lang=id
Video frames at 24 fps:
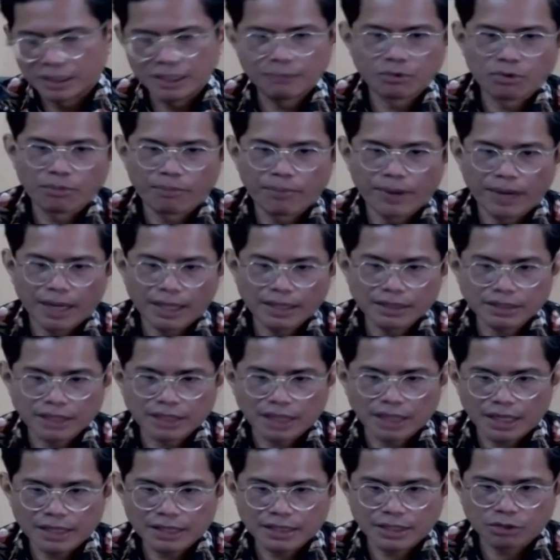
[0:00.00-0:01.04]
Ini merupakan
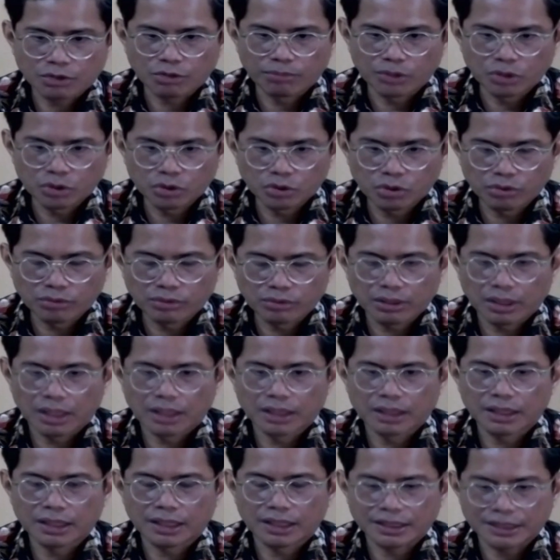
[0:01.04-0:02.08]
salah satu bentuk
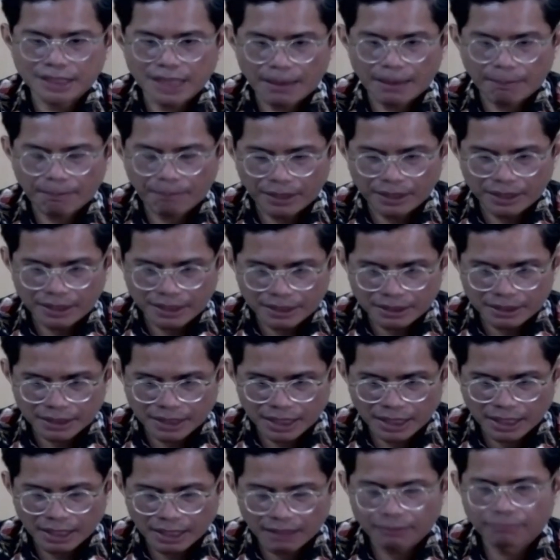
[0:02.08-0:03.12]
dari kesiapan
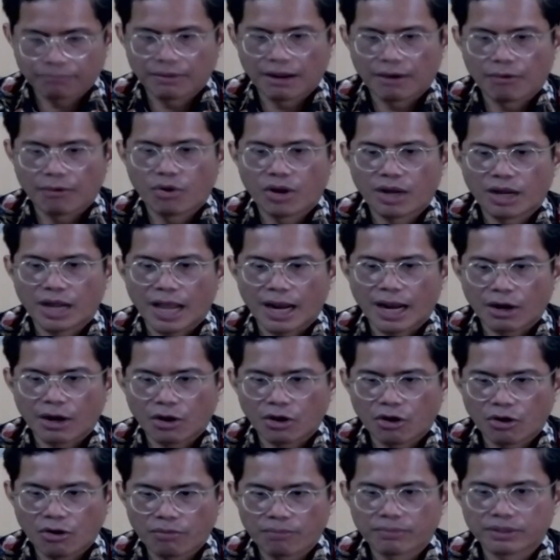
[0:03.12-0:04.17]
kita bahwa
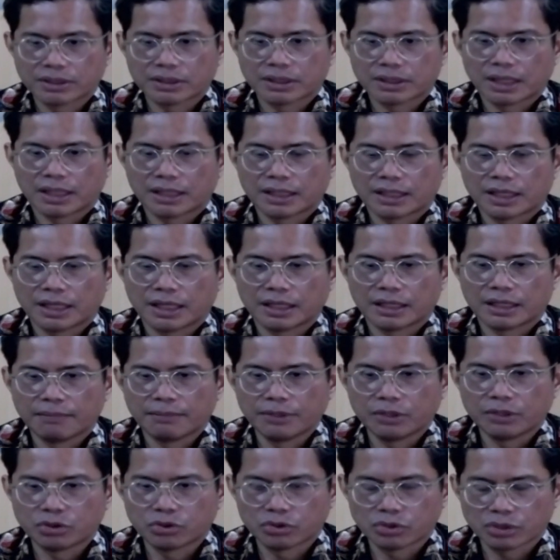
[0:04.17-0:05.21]
kalau hmm. misalnya
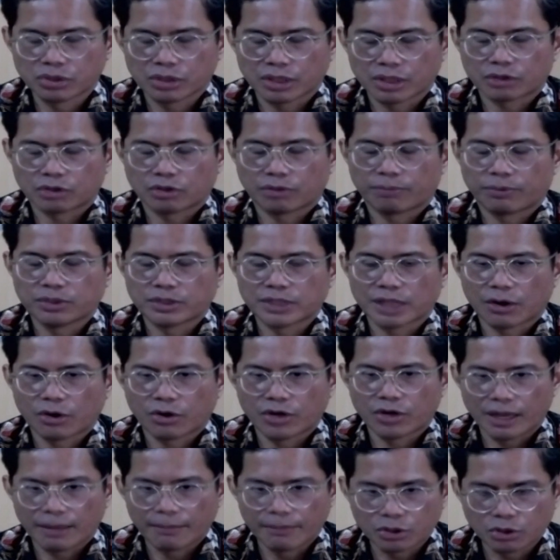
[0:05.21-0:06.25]
debitur ataupun
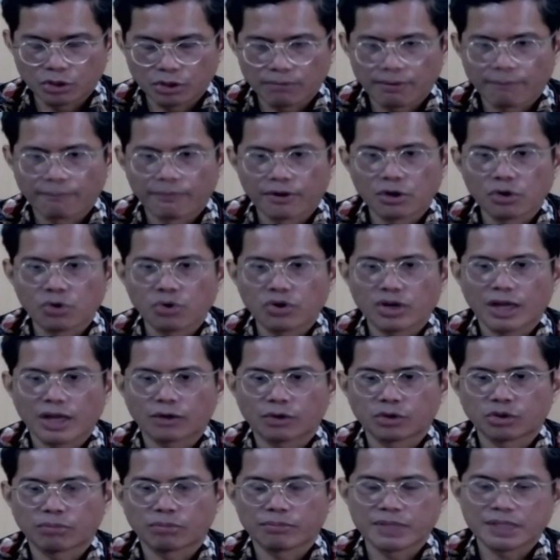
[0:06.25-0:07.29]
calon debitur memerlukan
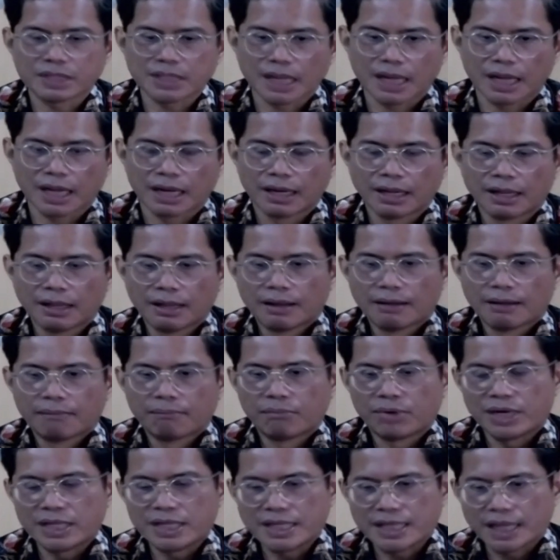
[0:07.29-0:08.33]
untuk bisa
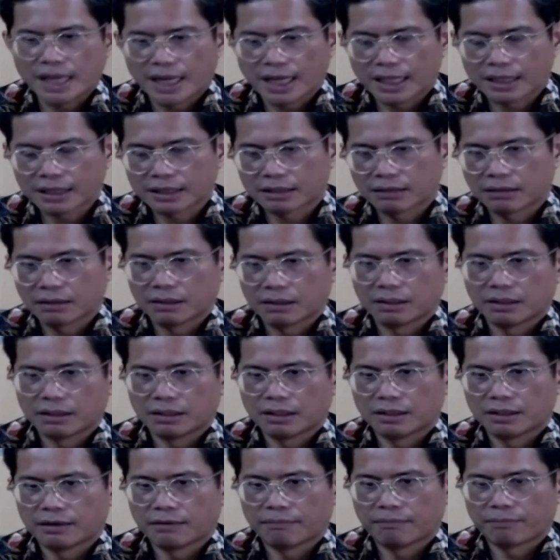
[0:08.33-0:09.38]
melihat
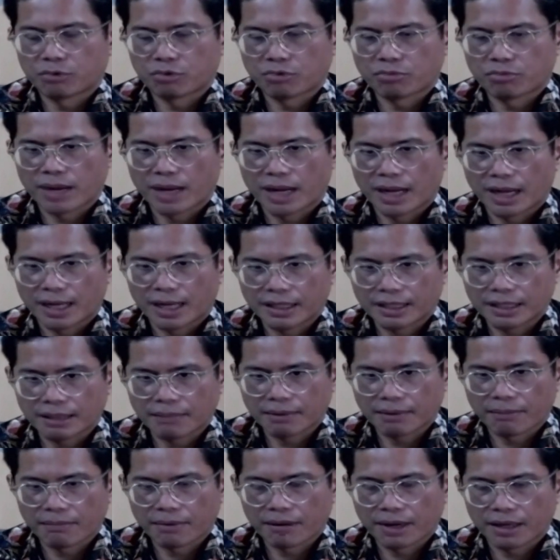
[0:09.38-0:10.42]
uh, perumahan
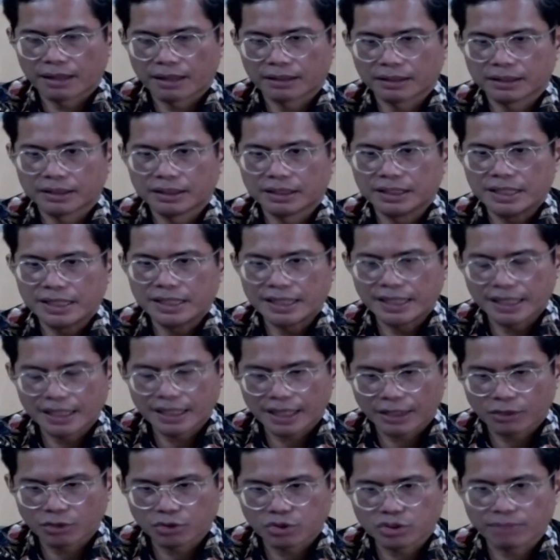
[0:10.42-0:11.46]
yang memang
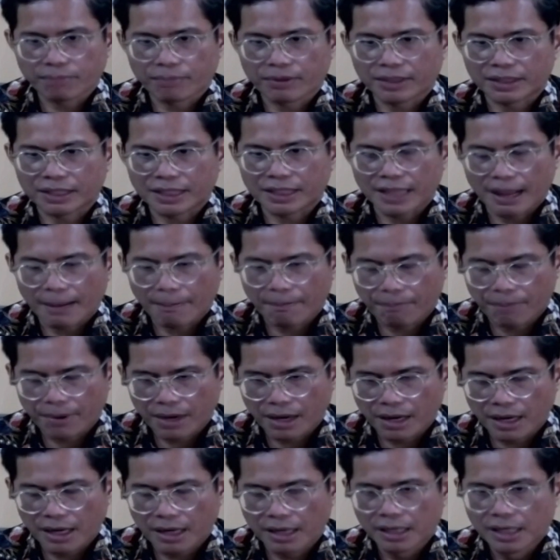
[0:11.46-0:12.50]
diinginkan itu seperti
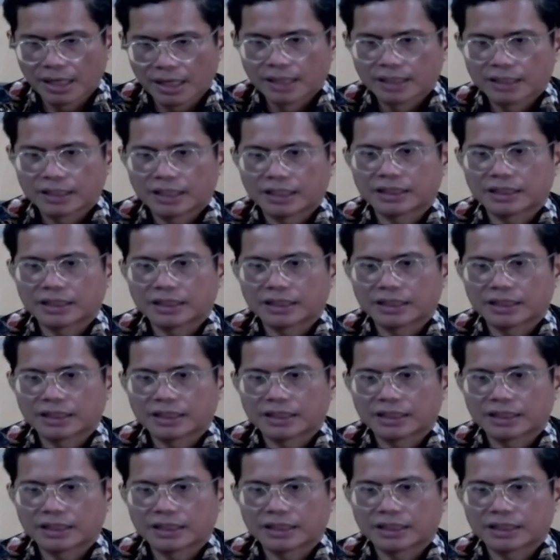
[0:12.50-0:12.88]
apa,